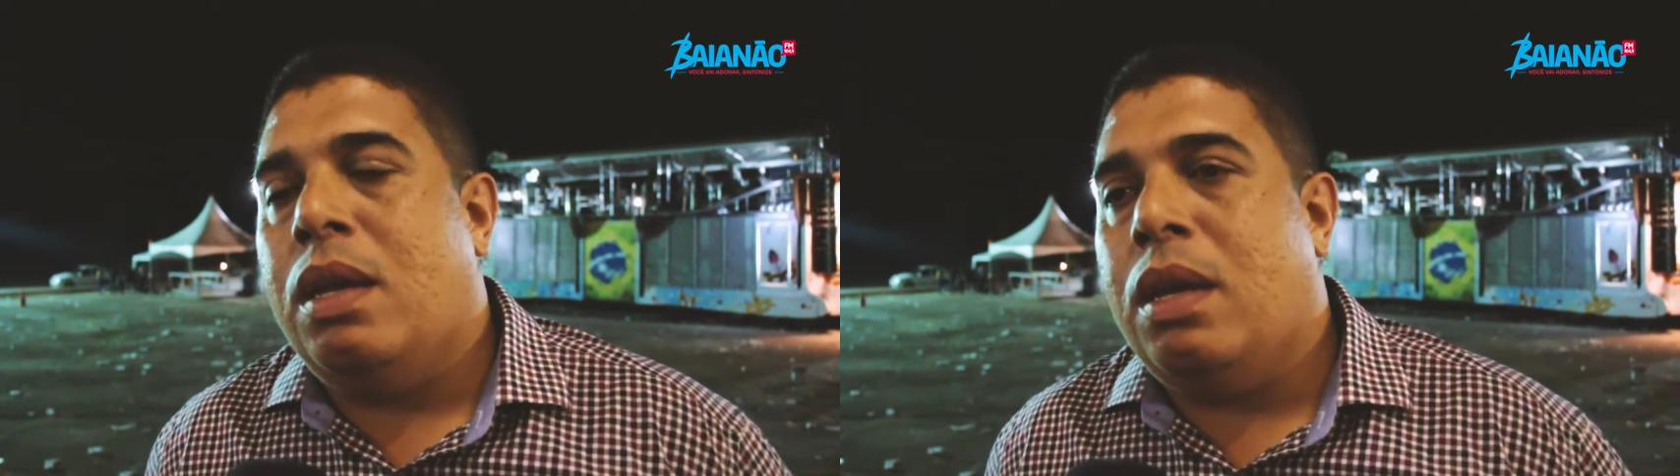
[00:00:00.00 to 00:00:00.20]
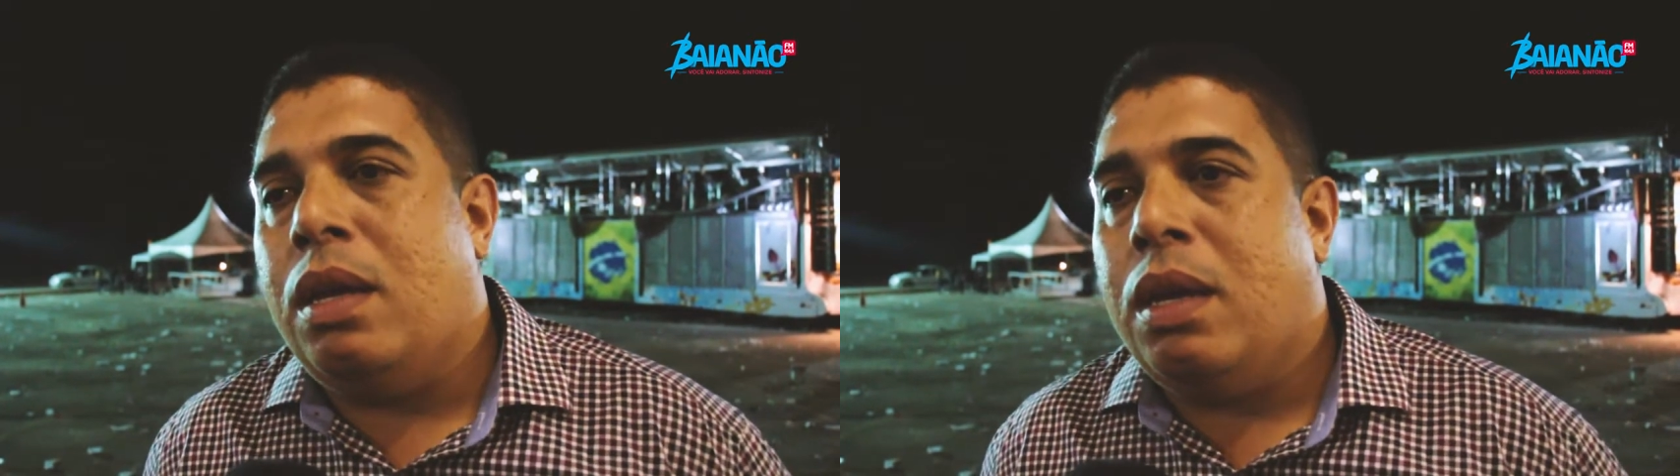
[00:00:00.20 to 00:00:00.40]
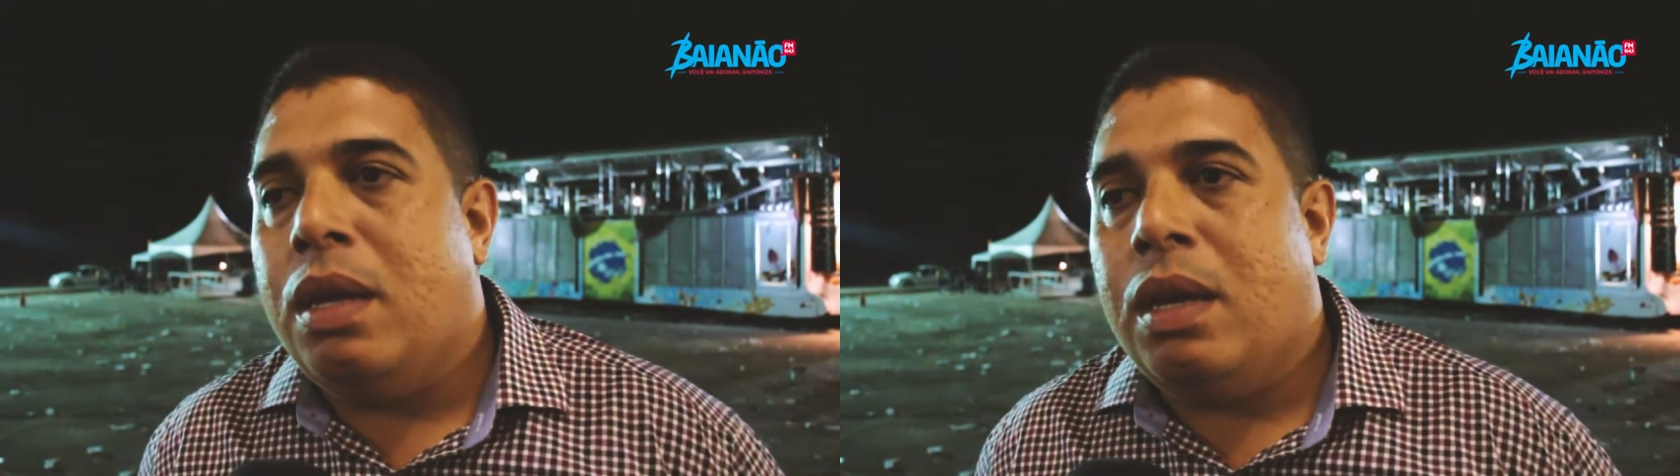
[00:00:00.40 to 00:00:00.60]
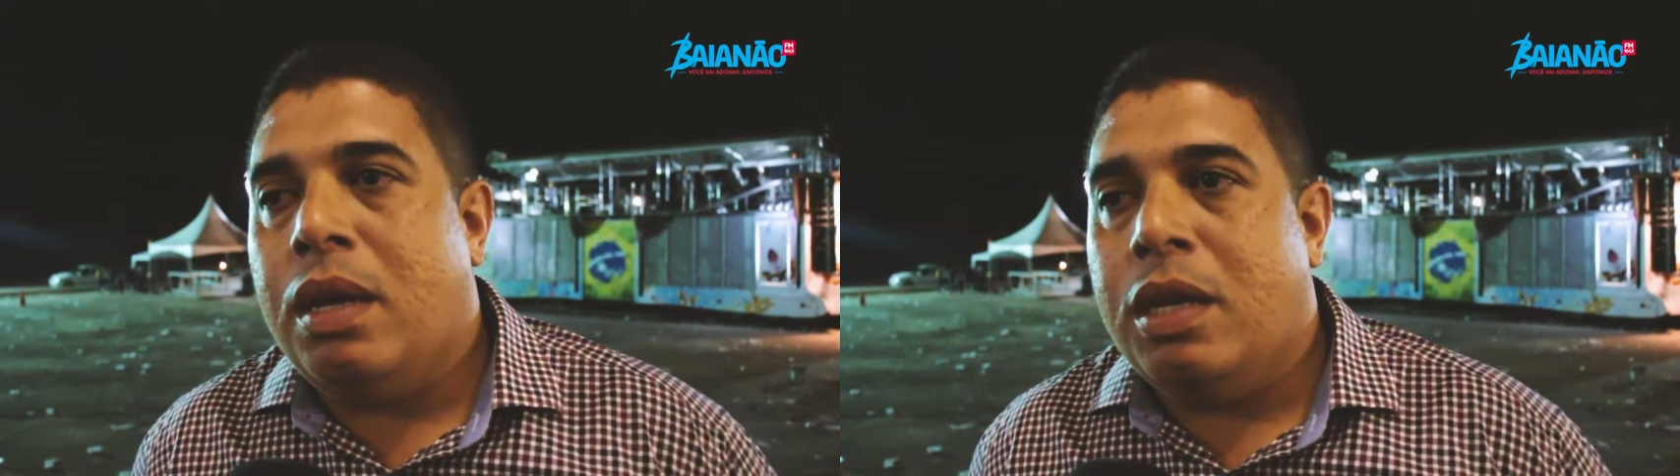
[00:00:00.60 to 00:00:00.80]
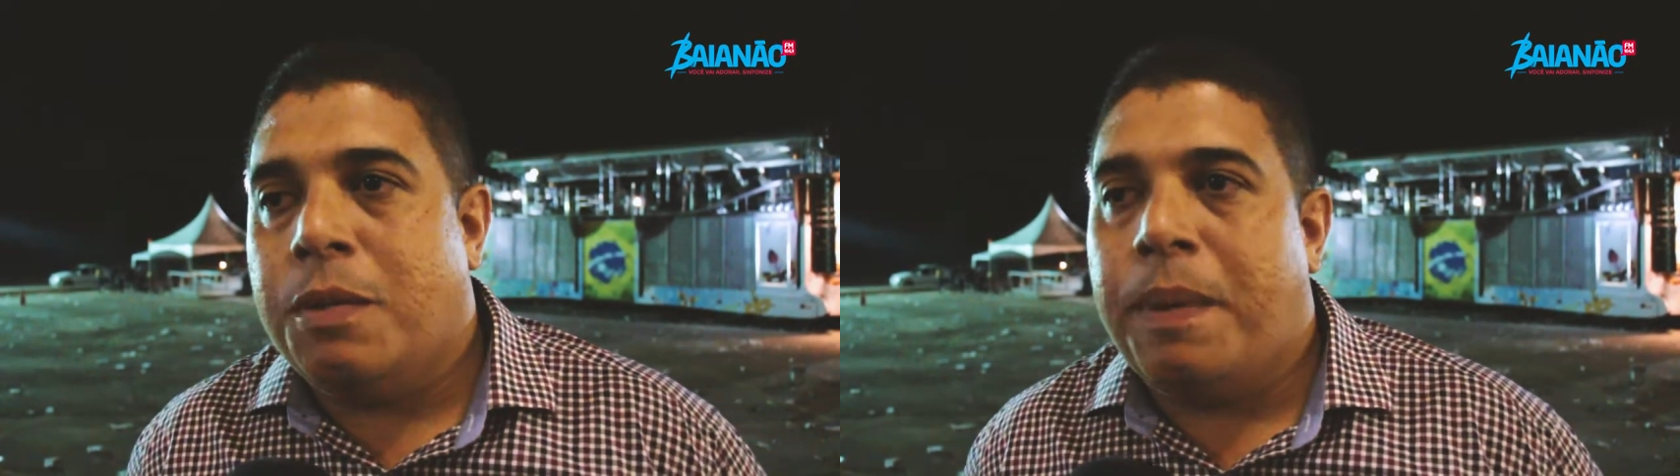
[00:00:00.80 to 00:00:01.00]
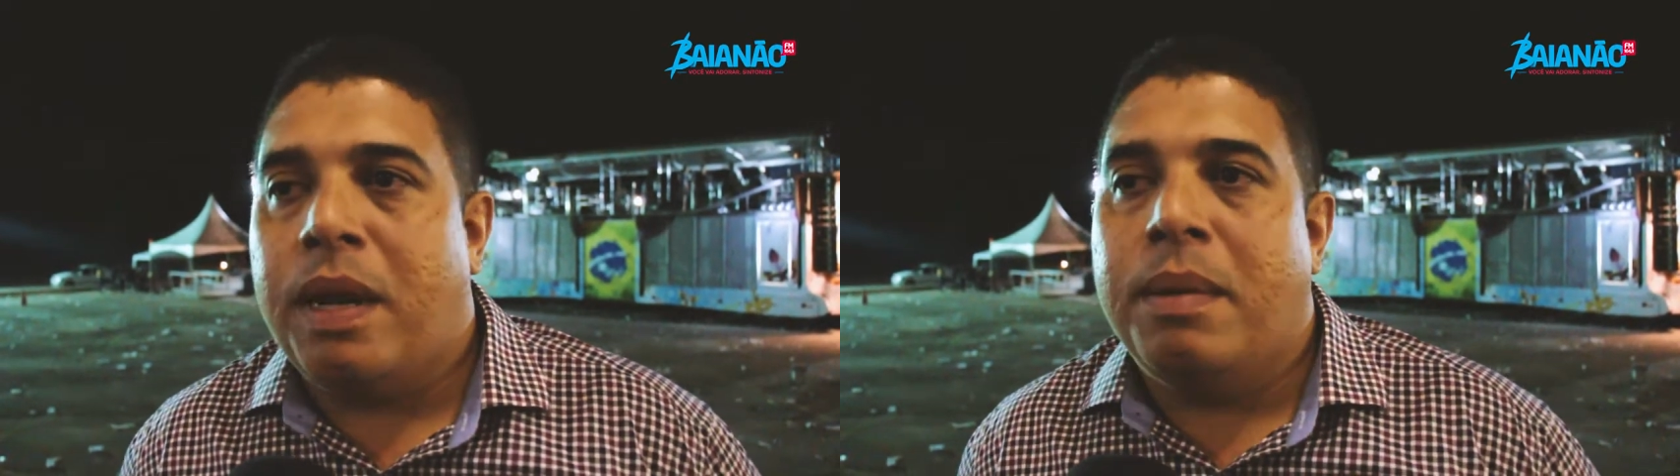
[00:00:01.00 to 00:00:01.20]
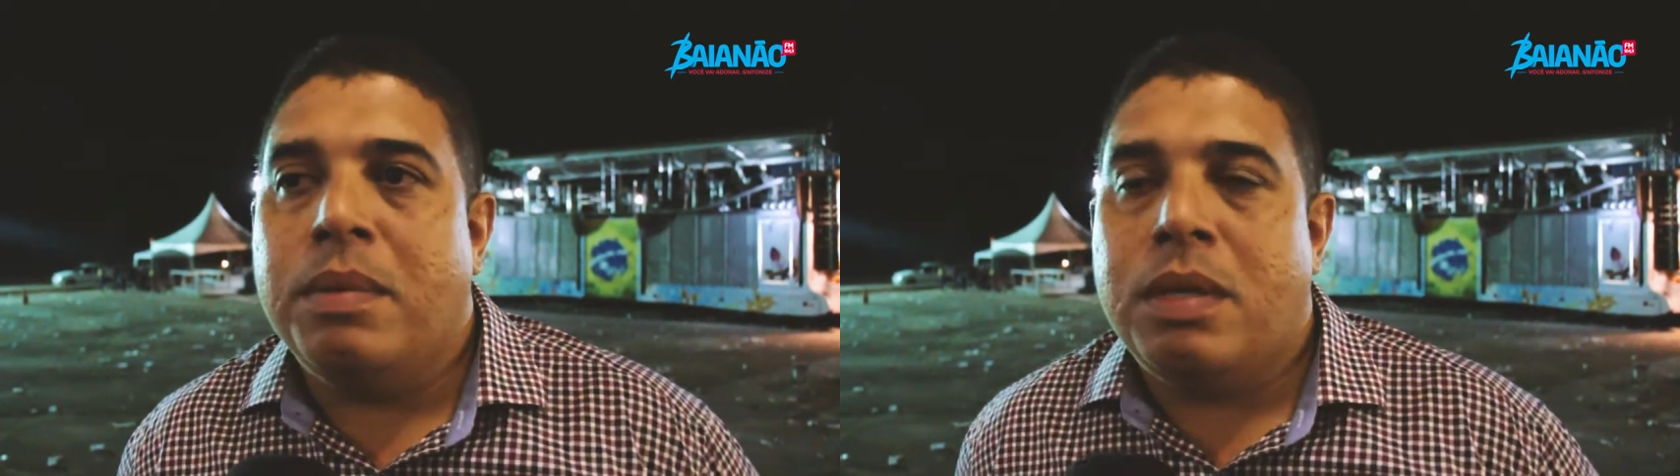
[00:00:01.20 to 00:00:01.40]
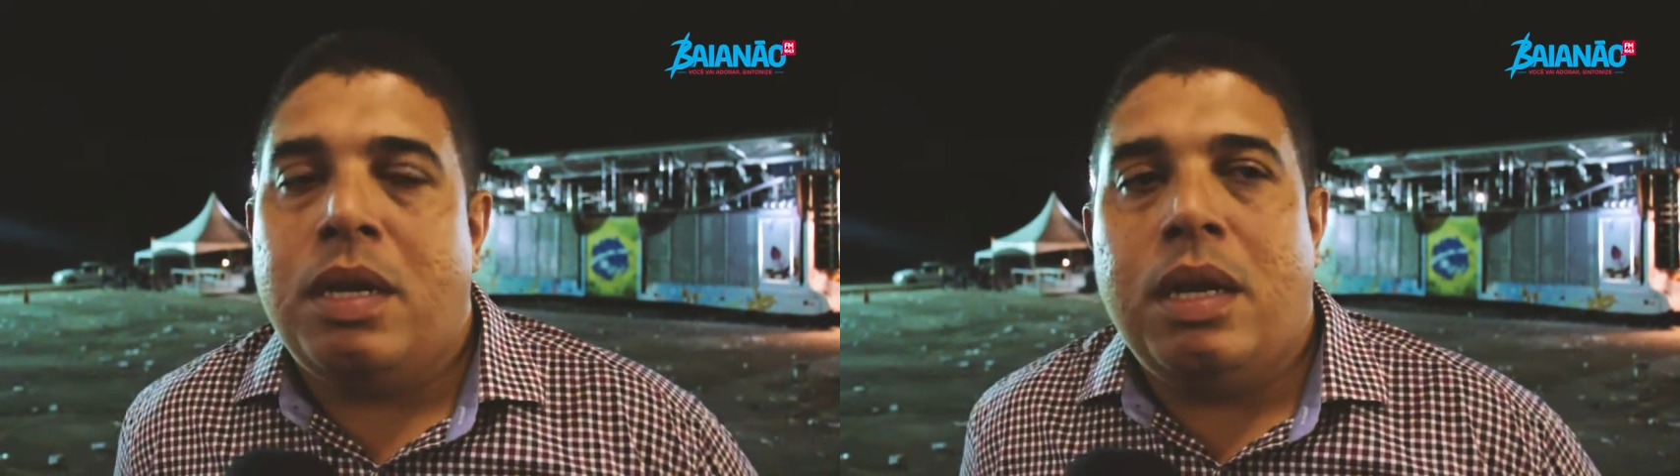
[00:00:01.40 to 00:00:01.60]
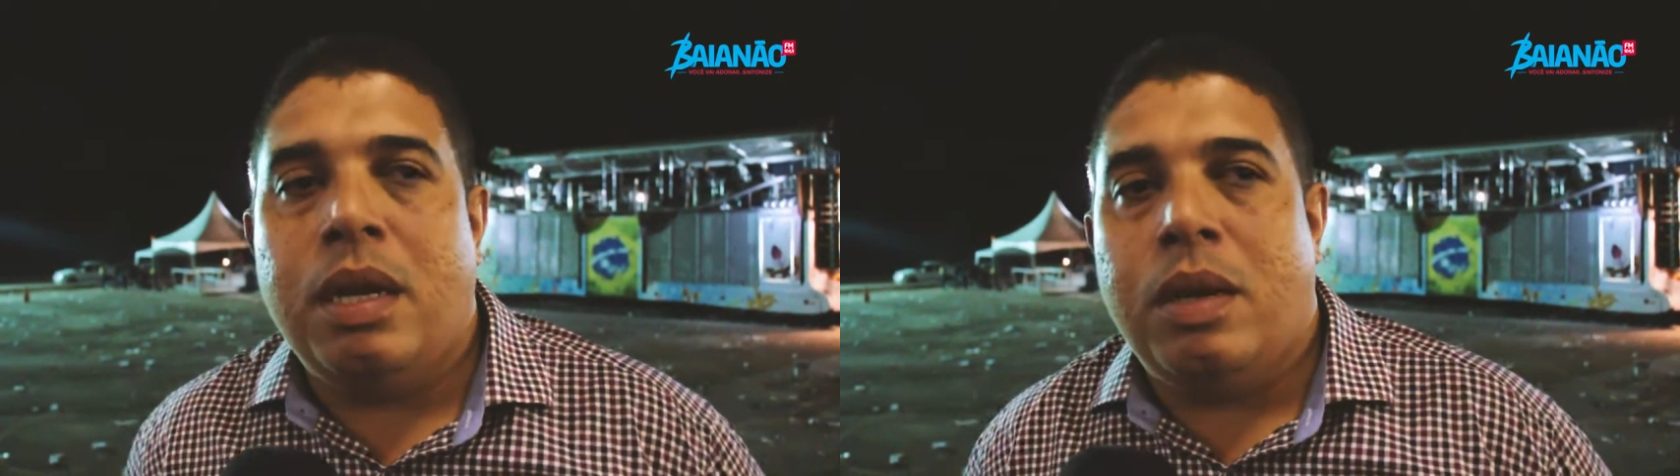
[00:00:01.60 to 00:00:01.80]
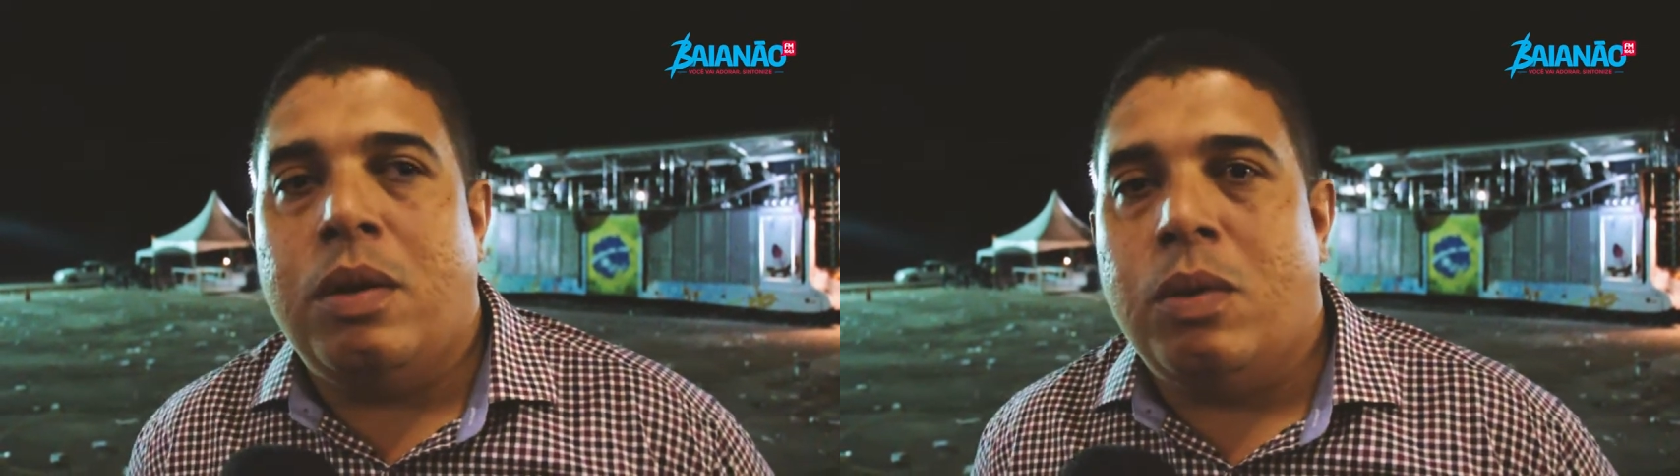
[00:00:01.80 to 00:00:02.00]
e esperamos
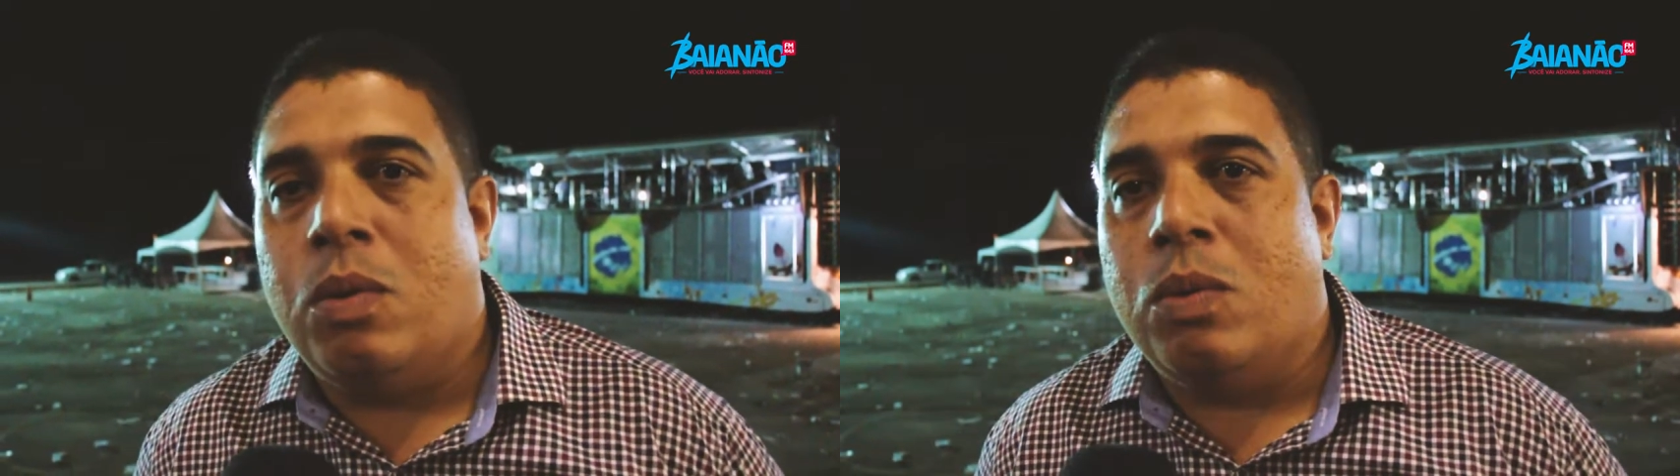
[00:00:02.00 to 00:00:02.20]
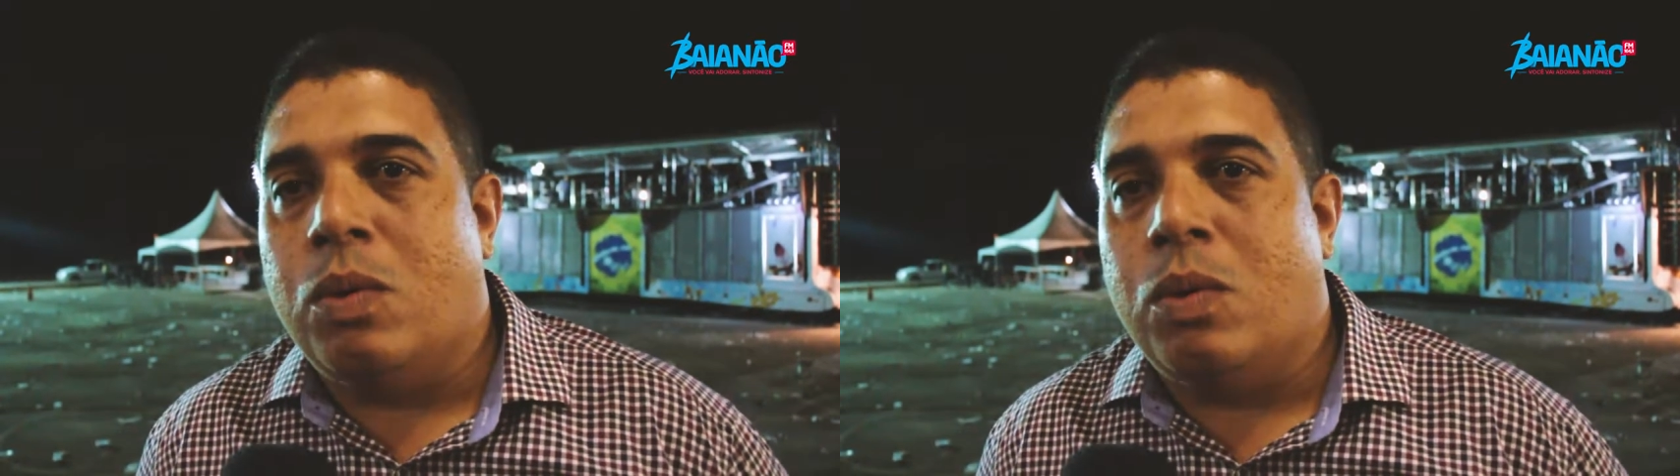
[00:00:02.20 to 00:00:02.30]
que o